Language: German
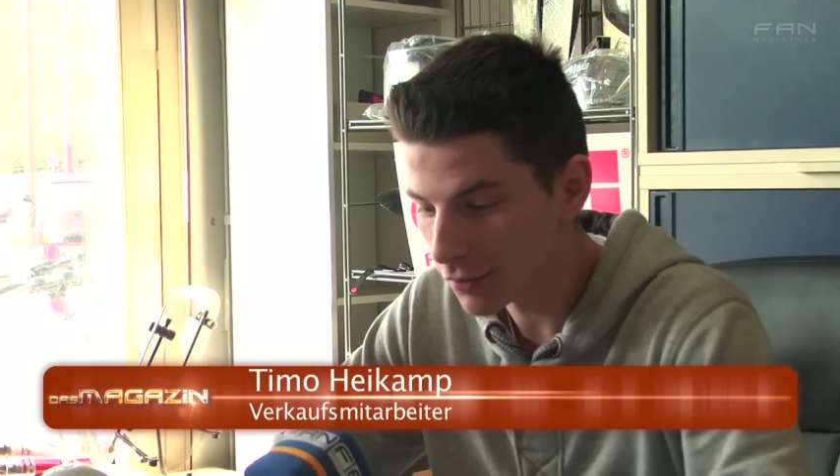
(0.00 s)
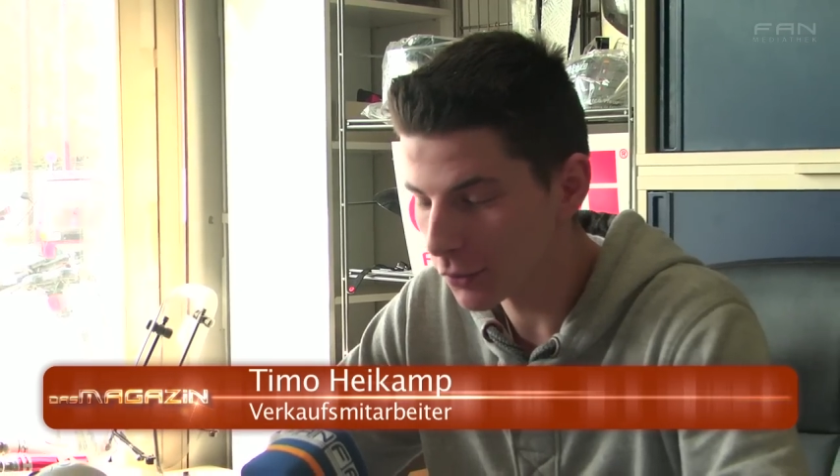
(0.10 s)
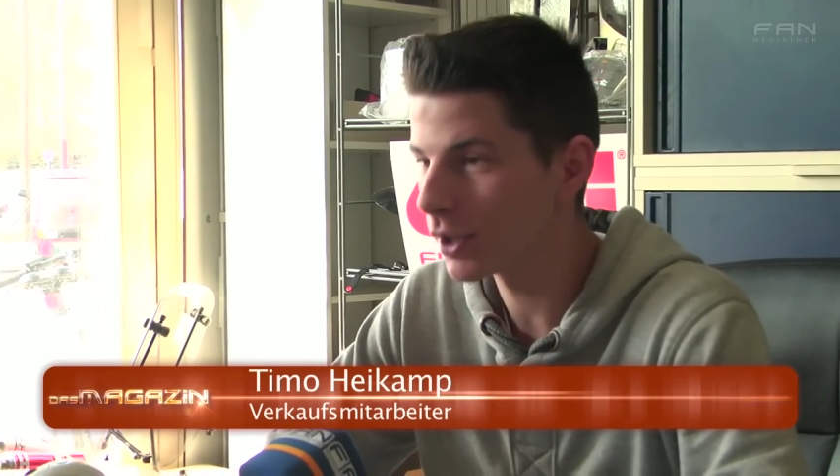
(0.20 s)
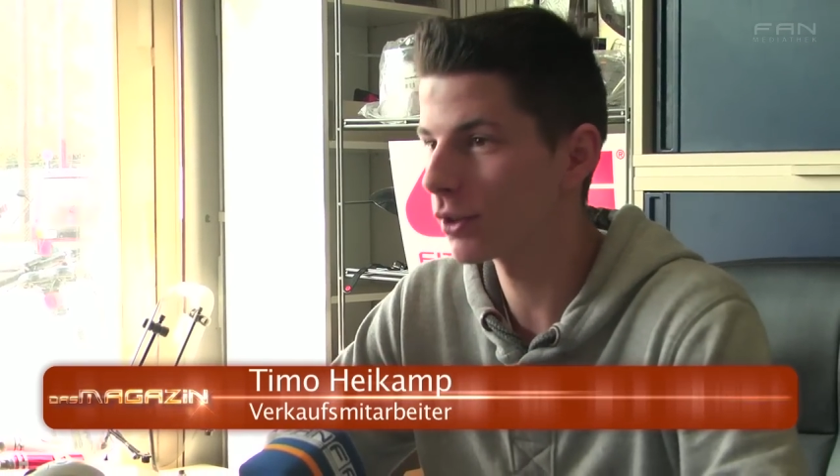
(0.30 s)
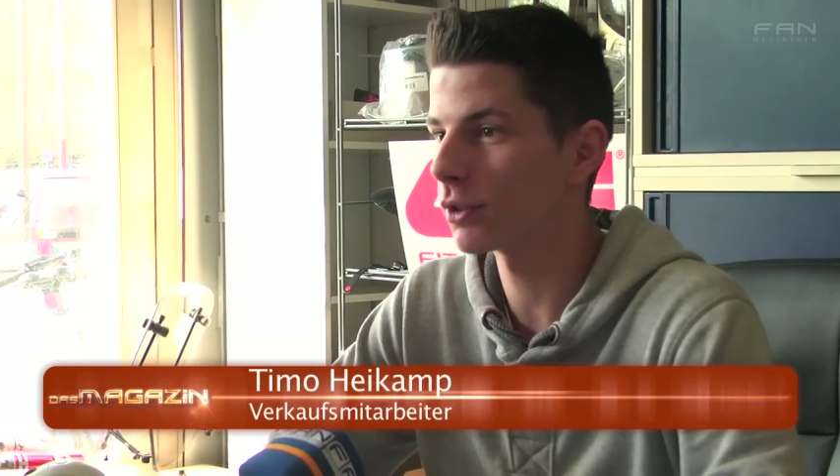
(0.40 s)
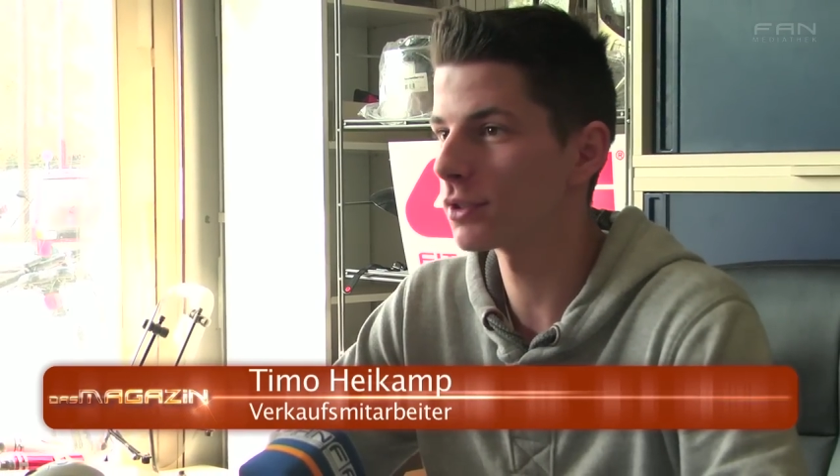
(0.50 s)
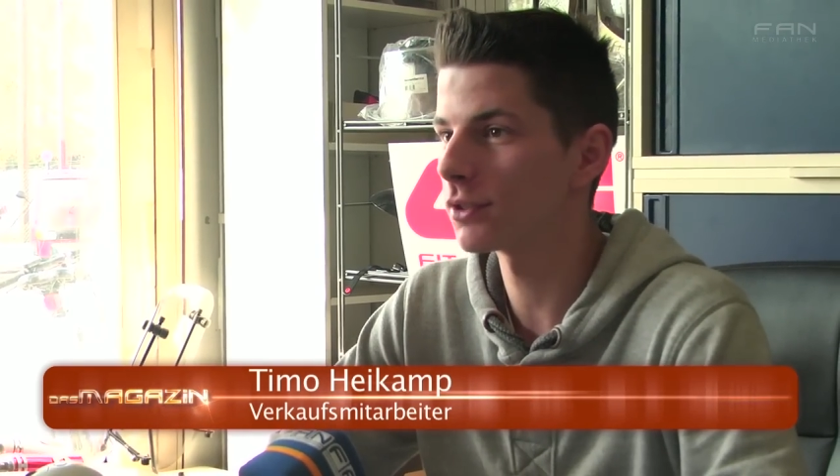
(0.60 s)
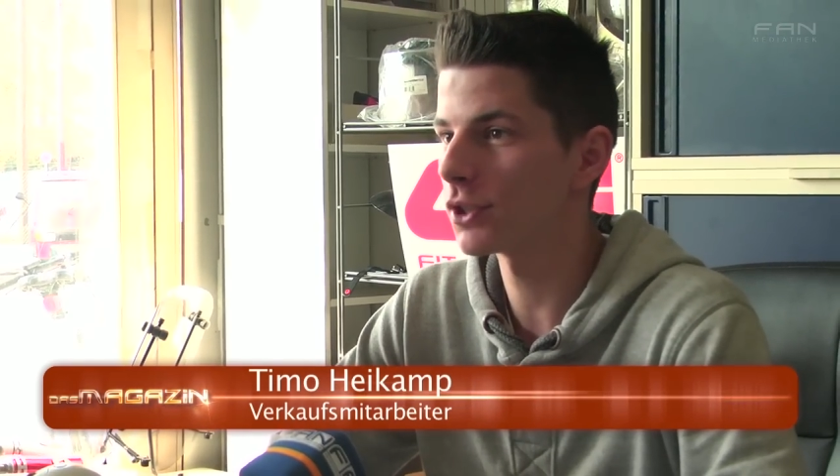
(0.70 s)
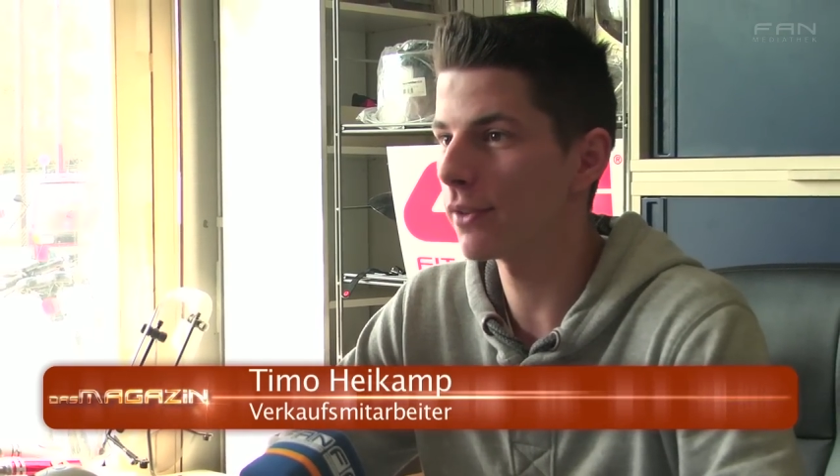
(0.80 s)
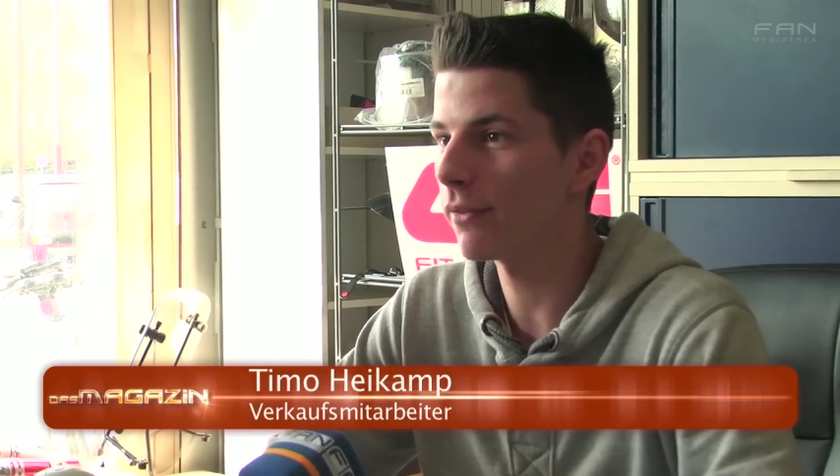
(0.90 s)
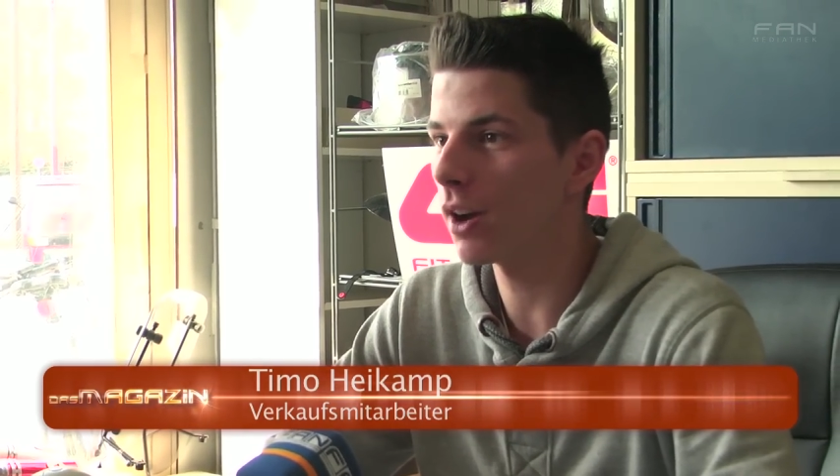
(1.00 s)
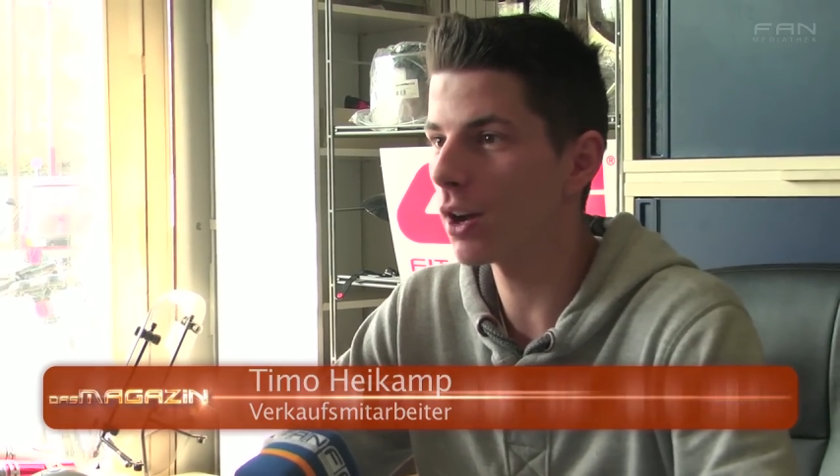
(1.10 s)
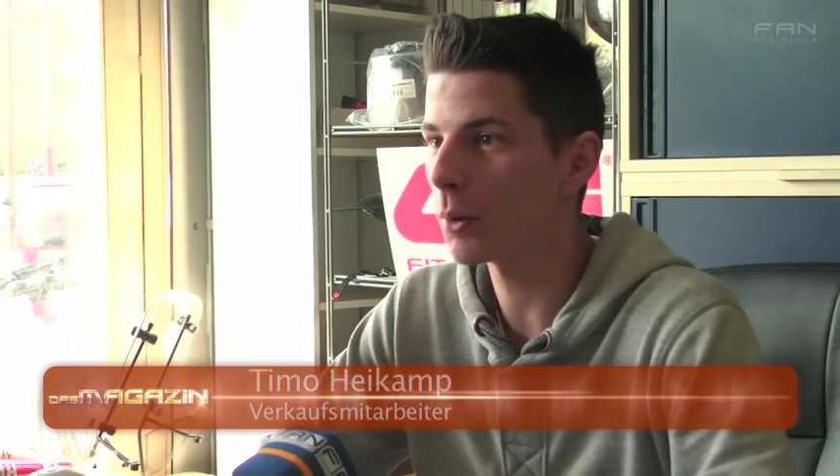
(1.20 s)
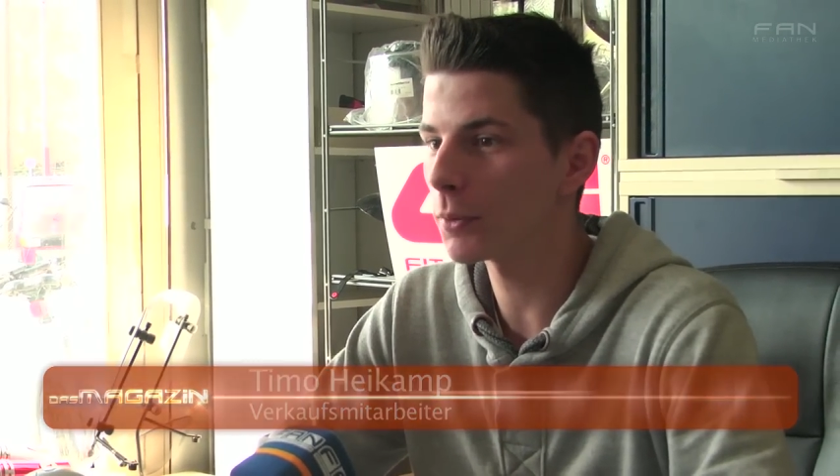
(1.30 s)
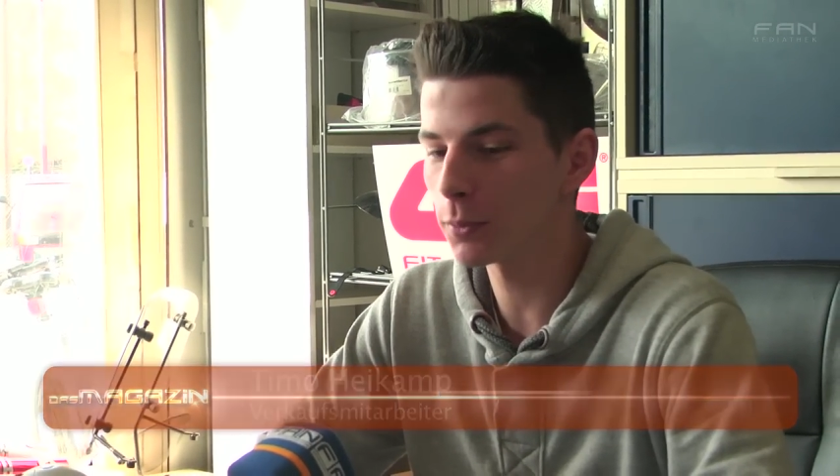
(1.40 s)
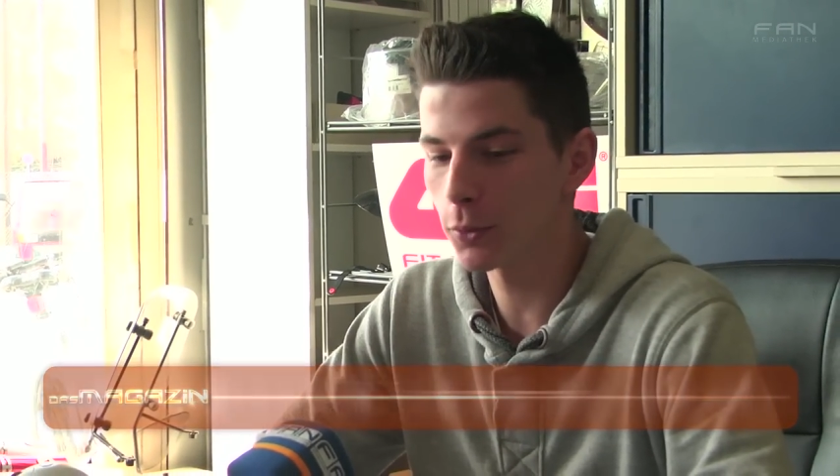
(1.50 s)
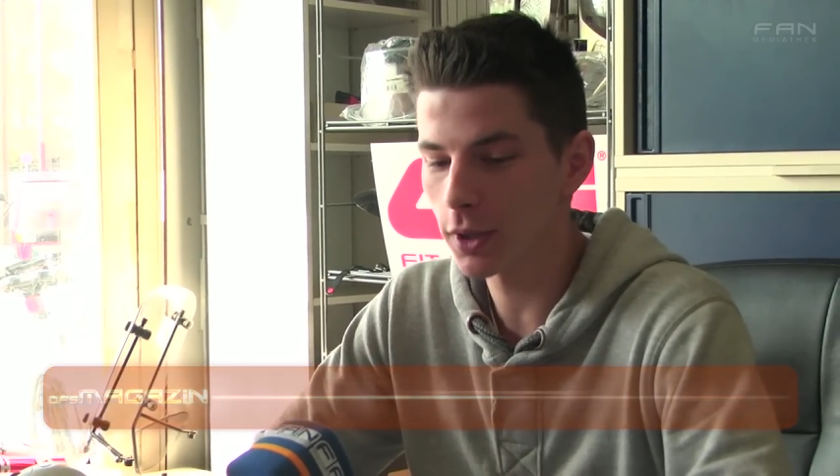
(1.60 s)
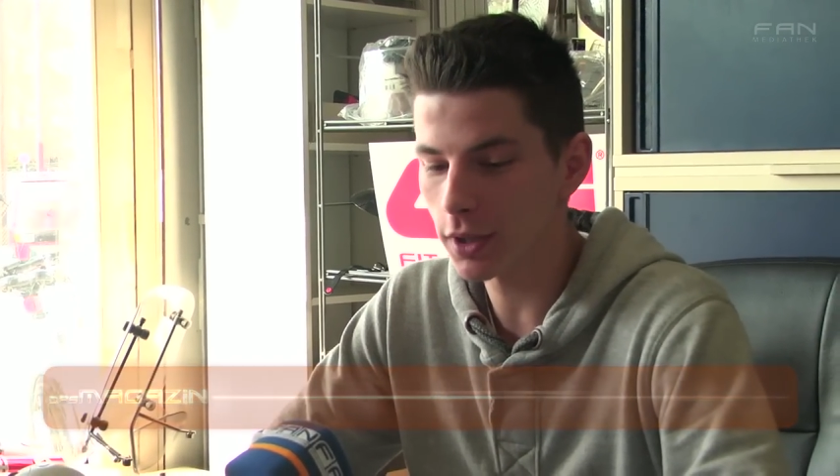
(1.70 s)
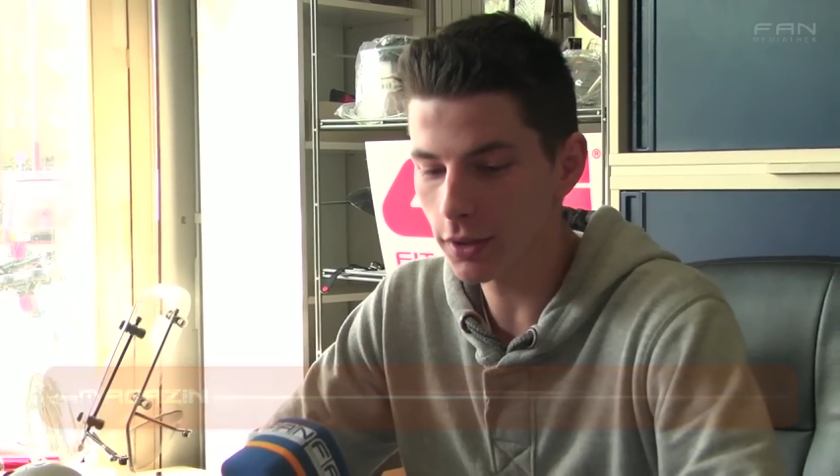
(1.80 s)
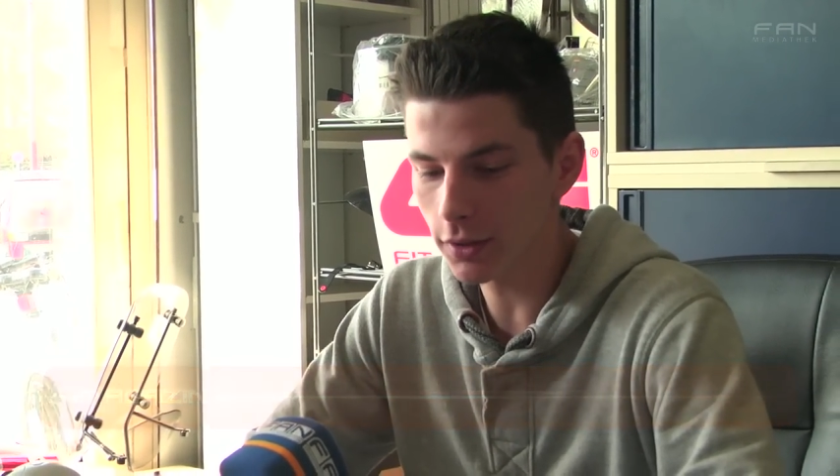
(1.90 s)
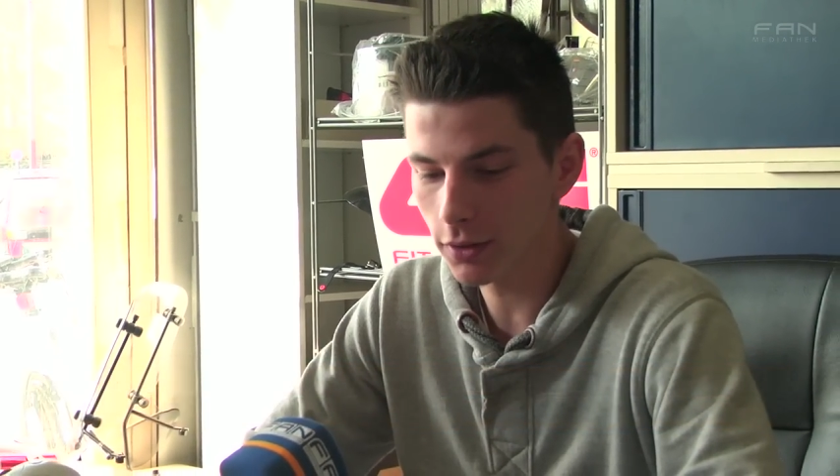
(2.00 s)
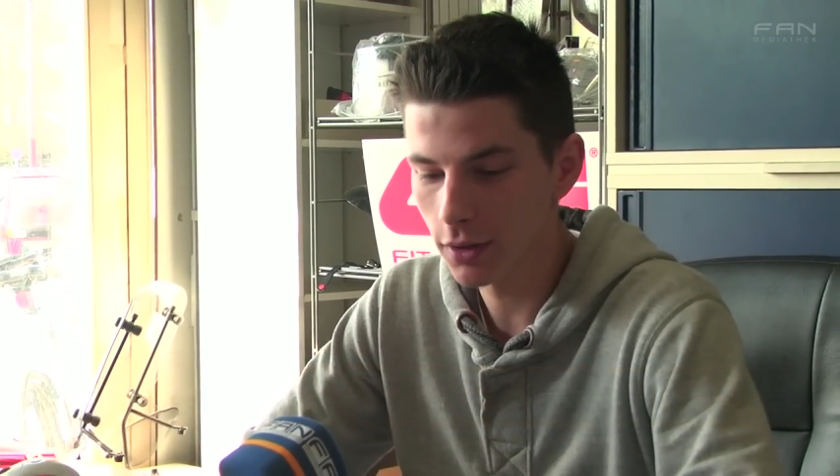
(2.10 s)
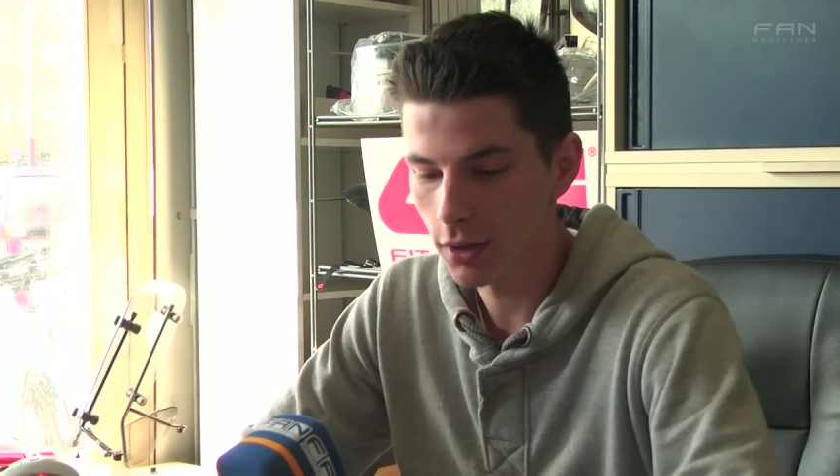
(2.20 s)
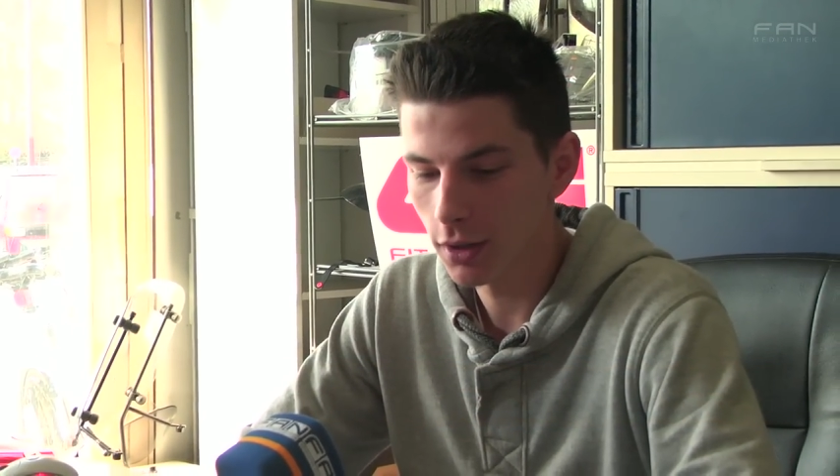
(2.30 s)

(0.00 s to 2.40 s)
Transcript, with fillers: Würde ich kurz den Chef fragen, ob das möglich ist.